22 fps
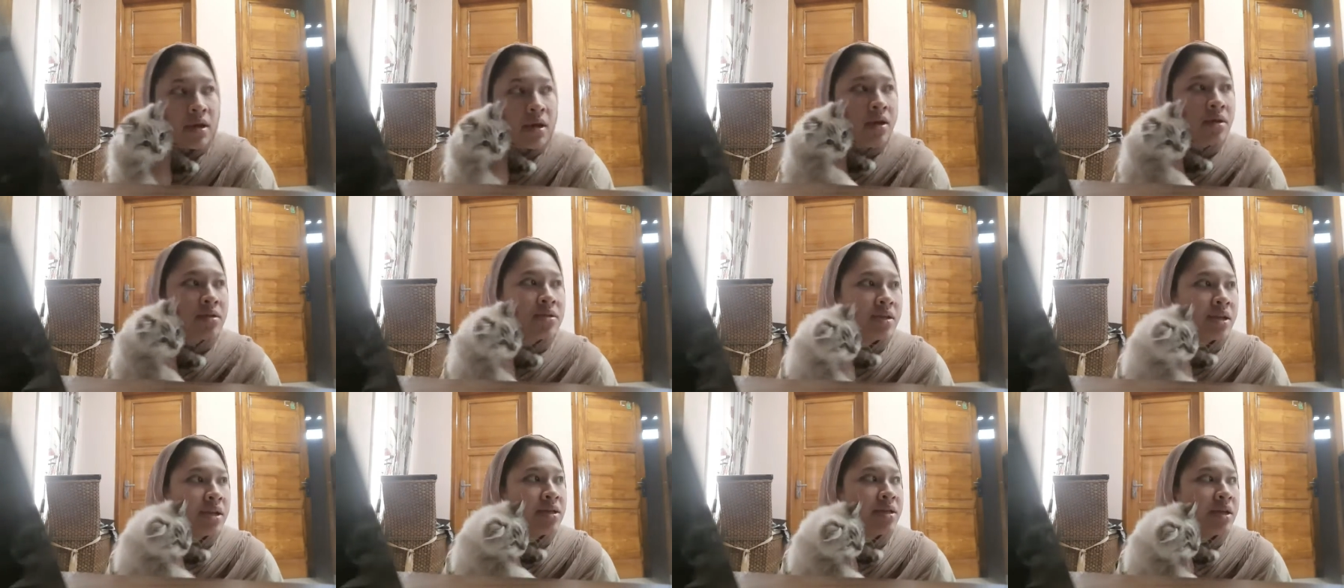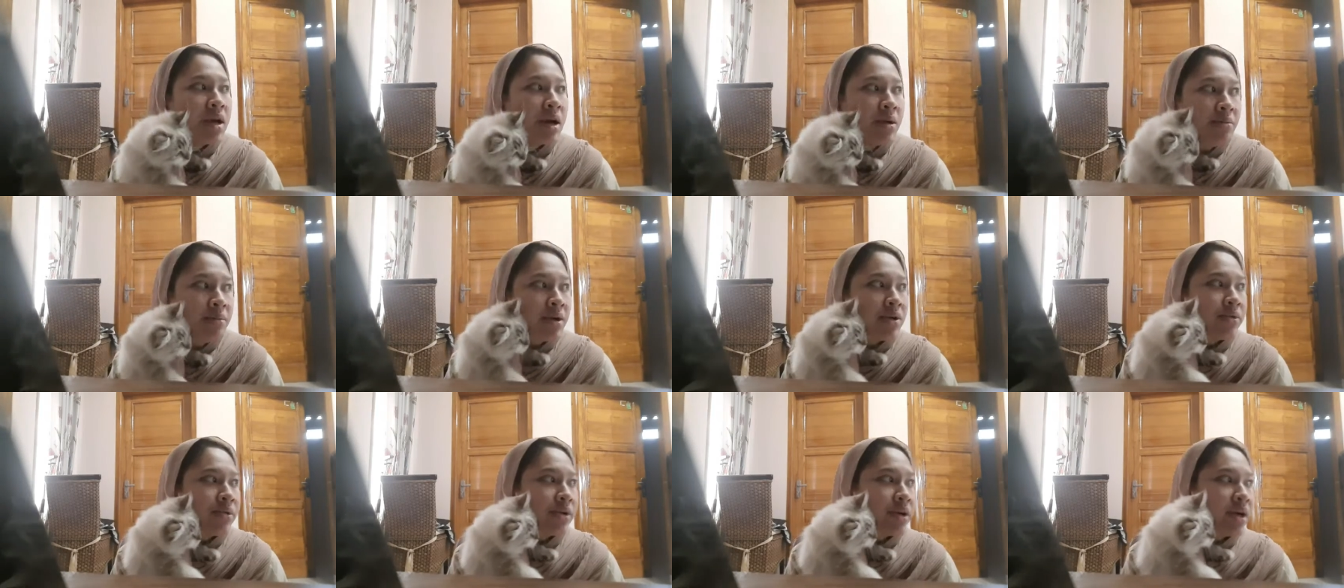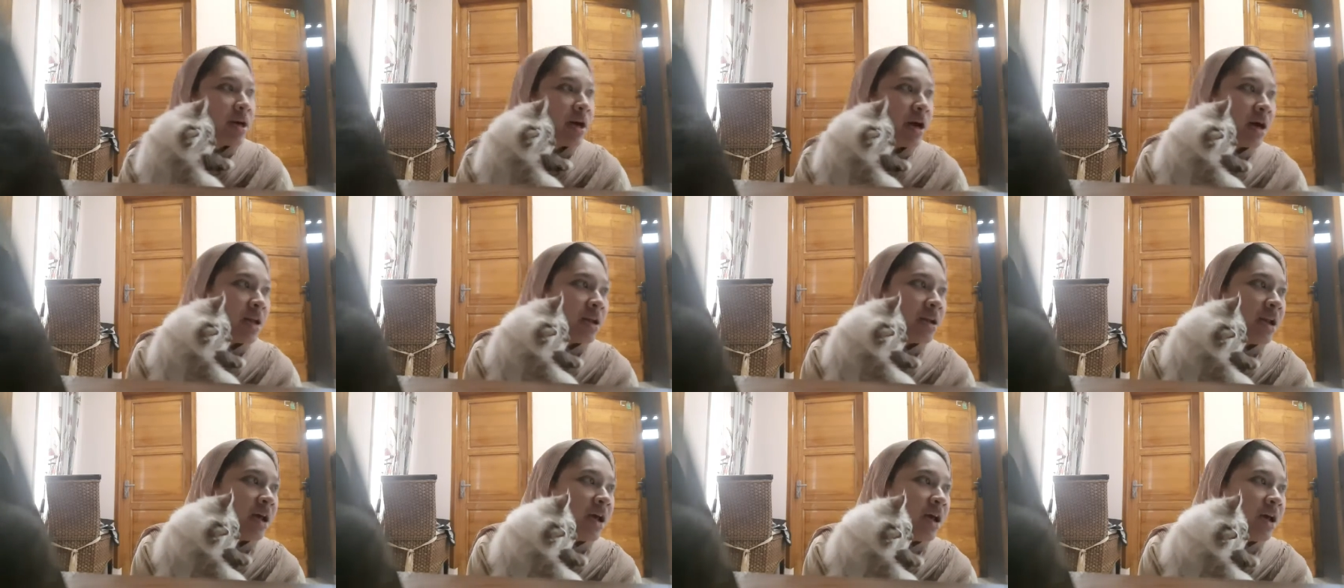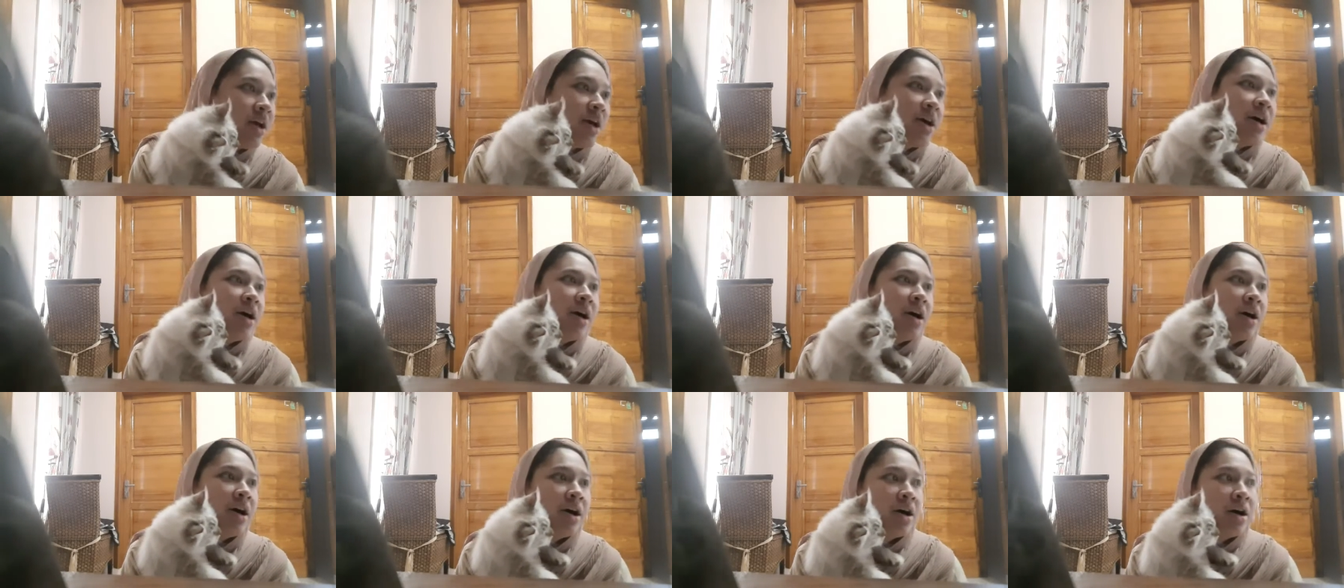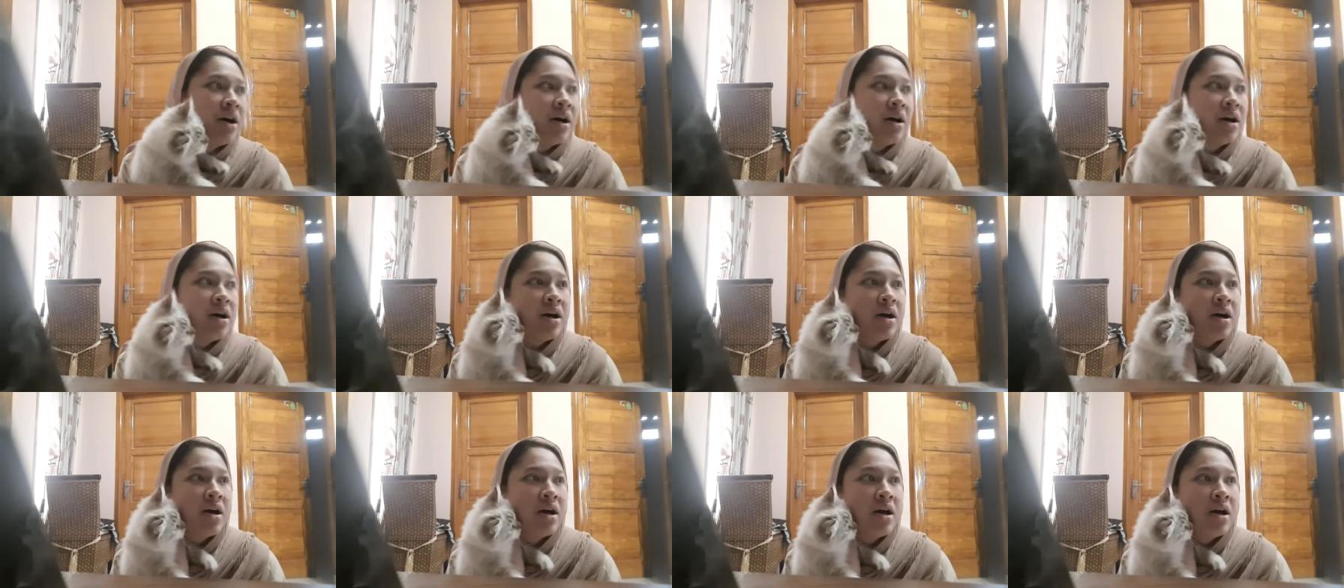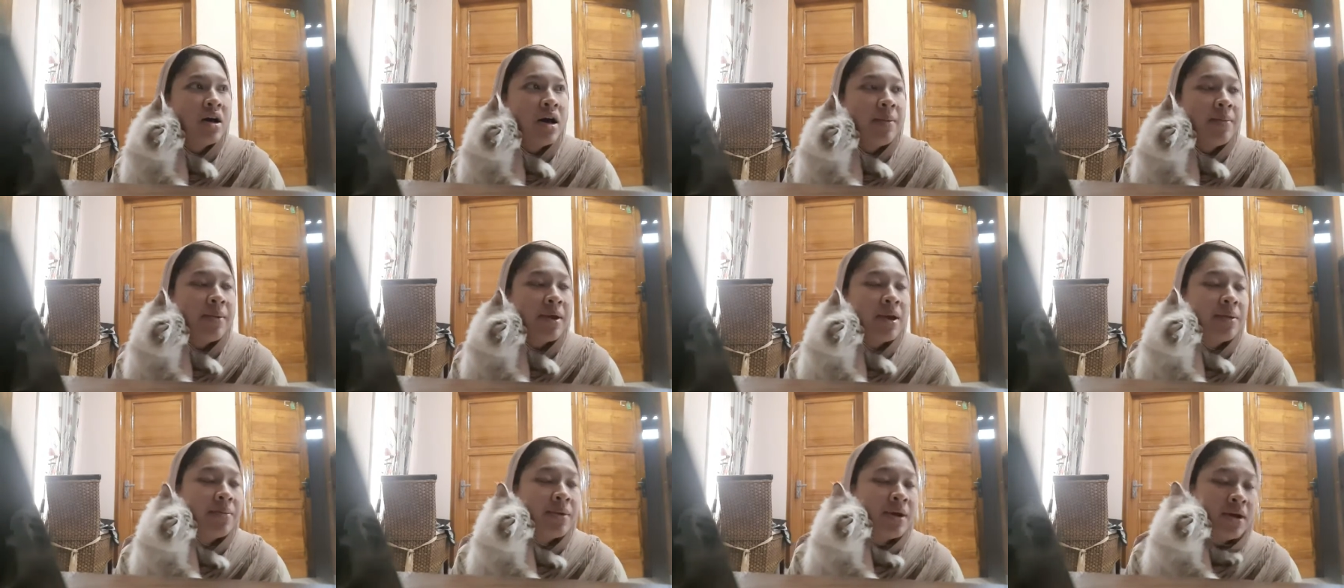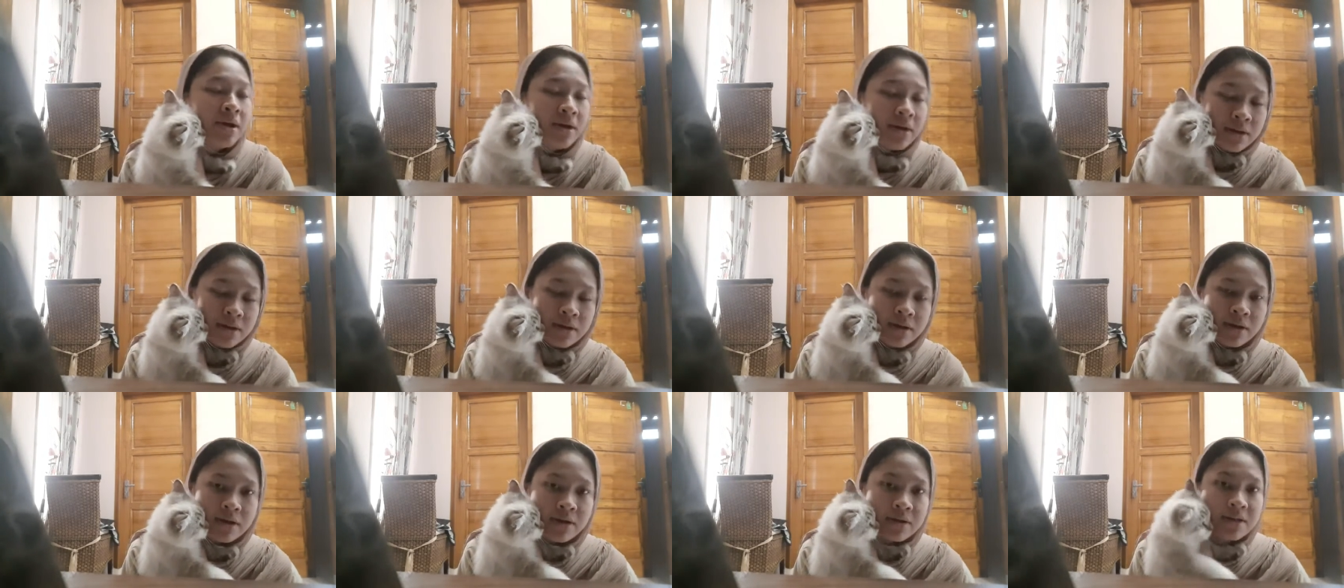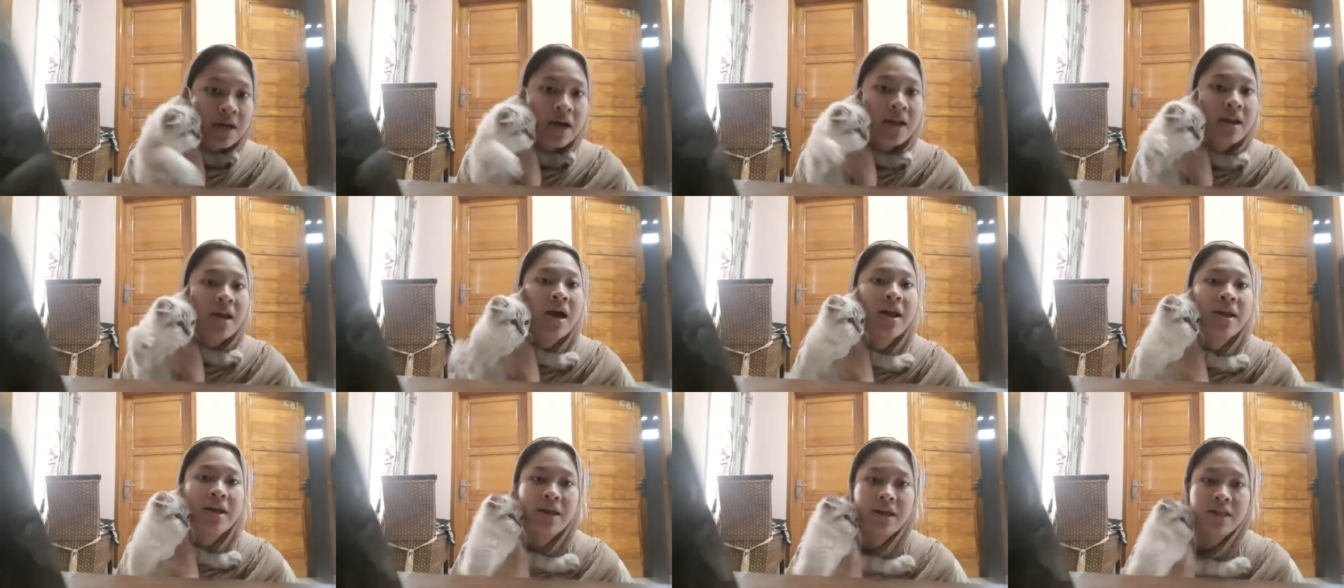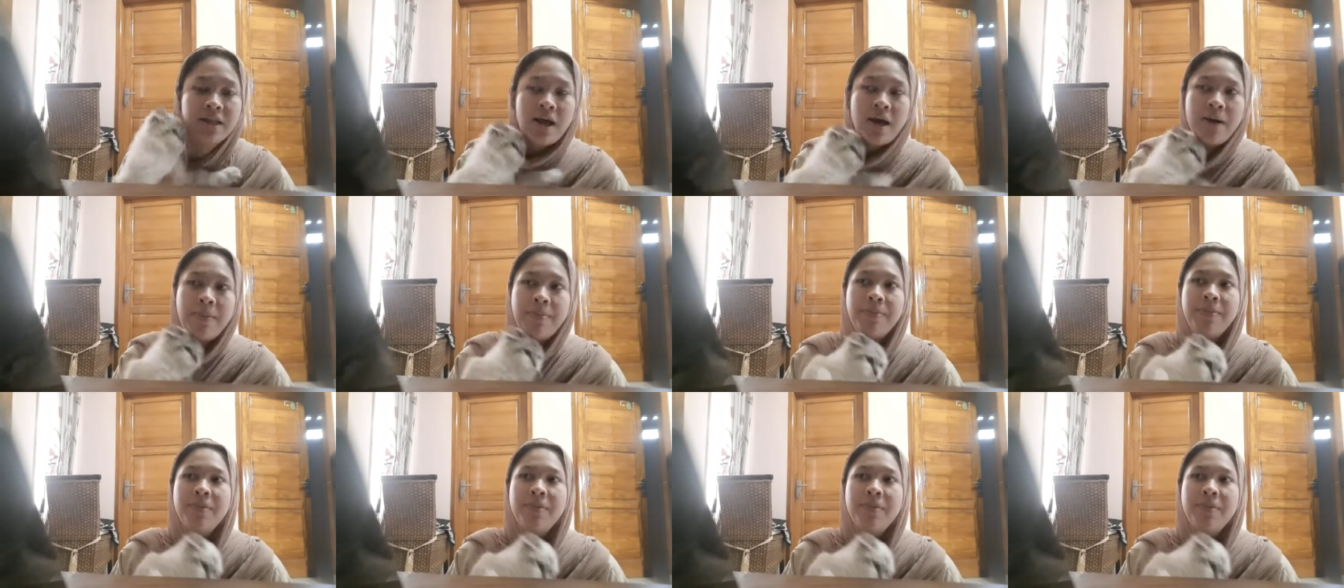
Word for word: stres yang merugikan uh, apa namanya sehari-hari kita.